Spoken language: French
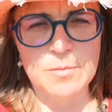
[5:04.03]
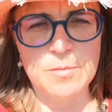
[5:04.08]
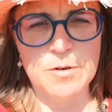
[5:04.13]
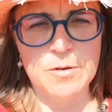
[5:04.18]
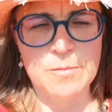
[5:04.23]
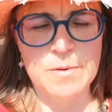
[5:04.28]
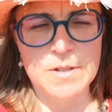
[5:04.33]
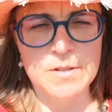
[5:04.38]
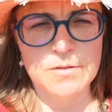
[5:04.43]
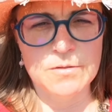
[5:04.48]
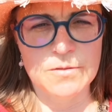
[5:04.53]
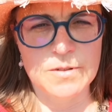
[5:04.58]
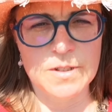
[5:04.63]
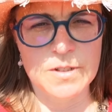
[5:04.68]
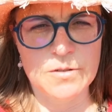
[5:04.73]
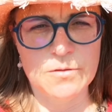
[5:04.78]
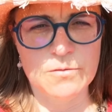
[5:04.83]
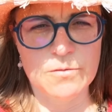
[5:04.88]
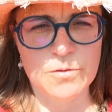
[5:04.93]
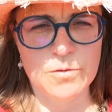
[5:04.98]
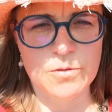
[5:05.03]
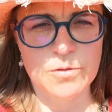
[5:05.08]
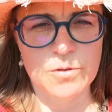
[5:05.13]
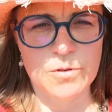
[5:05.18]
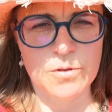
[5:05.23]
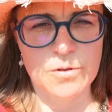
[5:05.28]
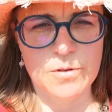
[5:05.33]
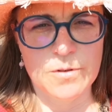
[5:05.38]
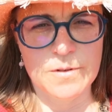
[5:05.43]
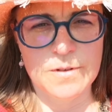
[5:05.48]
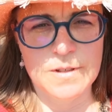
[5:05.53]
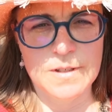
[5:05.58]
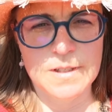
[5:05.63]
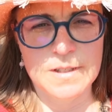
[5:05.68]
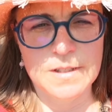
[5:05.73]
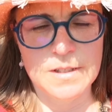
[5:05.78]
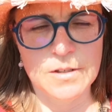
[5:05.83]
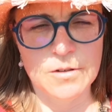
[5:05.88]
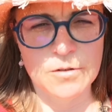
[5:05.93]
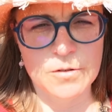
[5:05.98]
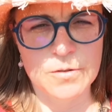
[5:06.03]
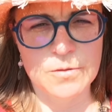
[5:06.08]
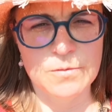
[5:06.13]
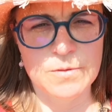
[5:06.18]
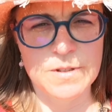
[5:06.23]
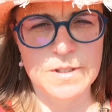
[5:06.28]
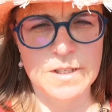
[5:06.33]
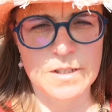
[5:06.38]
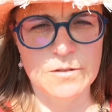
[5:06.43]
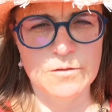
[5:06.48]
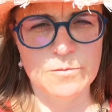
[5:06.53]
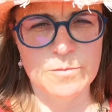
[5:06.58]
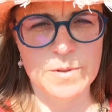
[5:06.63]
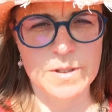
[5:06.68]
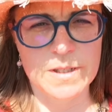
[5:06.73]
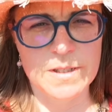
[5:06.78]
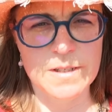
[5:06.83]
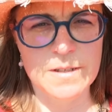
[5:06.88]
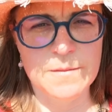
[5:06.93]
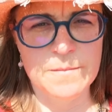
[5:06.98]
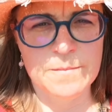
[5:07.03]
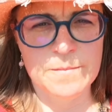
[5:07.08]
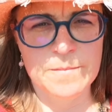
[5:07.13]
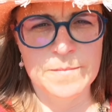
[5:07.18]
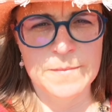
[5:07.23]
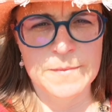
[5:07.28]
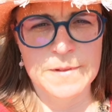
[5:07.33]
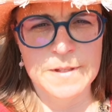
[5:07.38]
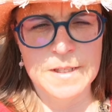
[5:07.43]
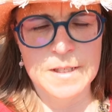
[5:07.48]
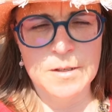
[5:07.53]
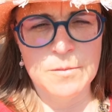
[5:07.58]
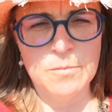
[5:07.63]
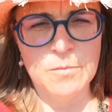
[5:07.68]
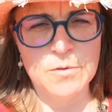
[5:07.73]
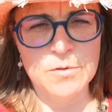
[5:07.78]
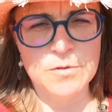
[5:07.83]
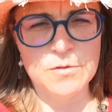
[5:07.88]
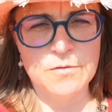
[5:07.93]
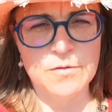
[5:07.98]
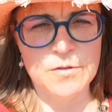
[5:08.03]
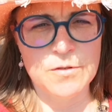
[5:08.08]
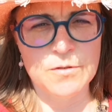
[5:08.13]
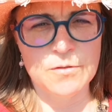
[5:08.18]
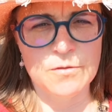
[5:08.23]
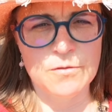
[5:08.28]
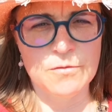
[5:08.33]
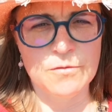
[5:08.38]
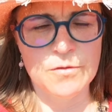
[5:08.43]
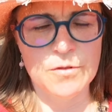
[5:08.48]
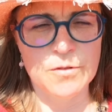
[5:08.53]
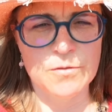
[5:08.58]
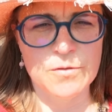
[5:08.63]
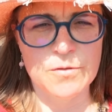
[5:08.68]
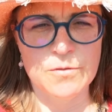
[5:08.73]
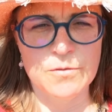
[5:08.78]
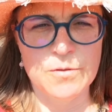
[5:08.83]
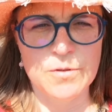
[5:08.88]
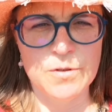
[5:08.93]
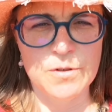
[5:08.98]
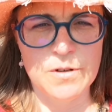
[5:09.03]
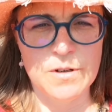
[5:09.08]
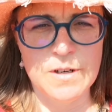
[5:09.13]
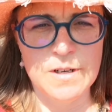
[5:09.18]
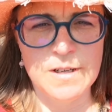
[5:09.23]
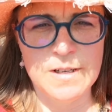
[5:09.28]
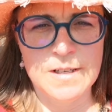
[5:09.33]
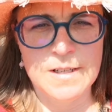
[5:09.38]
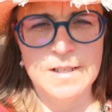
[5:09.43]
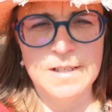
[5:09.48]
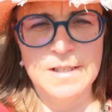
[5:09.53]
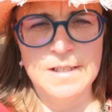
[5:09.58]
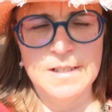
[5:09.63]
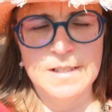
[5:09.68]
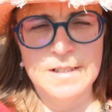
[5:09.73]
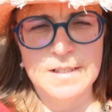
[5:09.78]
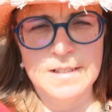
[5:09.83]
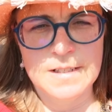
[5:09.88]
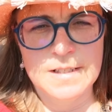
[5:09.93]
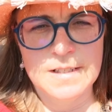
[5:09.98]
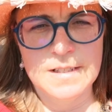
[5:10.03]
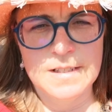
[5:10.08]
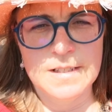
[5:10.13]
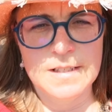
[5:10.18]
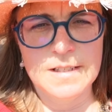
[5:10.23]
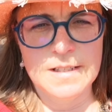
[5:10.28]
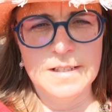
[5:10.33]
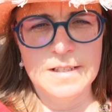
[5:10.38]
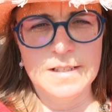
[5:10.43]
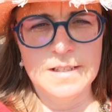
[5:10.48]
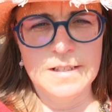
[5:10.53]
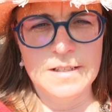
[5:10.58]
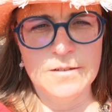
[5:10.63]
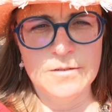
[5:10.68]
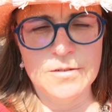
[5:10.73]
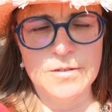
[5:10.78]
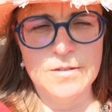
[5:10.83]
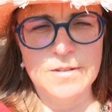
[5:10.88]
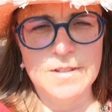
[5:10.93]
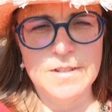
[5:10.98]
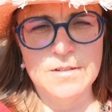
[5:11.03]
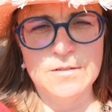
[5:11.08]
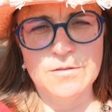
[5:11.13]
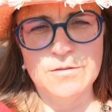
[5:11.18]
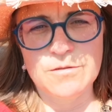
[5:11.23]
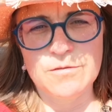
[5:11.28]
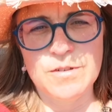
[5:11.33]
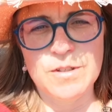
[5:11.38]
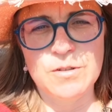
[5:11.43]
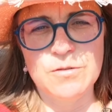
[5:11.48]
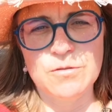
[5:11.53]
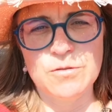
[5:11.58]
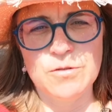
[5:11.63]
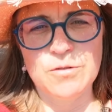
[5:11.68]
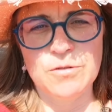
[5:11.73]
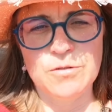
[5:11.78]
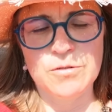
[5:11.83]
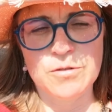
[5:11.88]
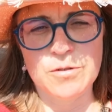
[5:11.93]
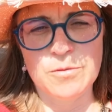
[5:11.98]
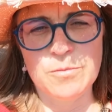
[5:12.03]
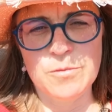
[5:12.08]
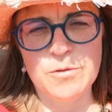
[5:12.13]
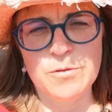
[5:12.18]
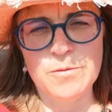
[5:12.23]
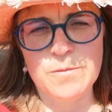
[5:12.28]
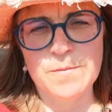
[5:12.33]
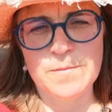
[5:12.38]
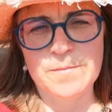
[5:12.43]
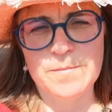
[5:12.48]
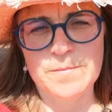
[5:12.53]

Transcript: l'approbation des autres euh, ni leur soutien à tout prix, mais en se faisant confiance tout seul et en se disant qu'on fait toujours de notre mieux.